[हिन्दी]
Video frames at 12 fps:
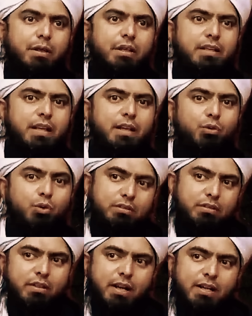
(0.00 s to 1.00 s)
फिर ये
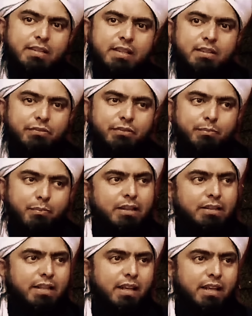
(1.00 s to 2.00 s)
खुद रखते सफर
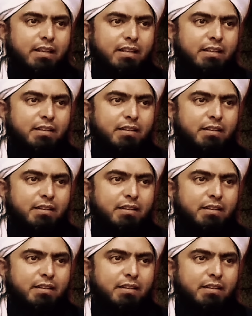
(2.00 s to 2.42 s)
बांध के